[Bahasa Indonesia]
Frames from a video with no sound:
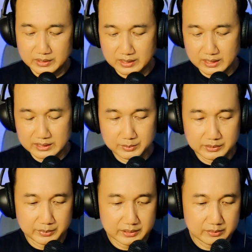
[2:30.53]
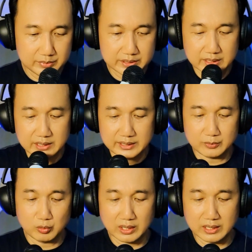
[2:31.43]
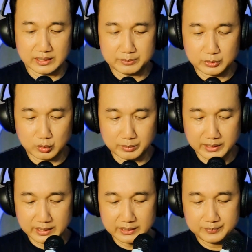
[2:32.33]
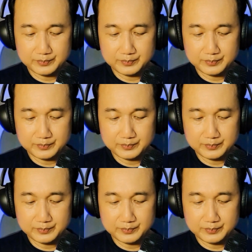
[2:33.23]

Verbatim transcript: nah ini teman-teman bisa lihat warnanya cukup menarik.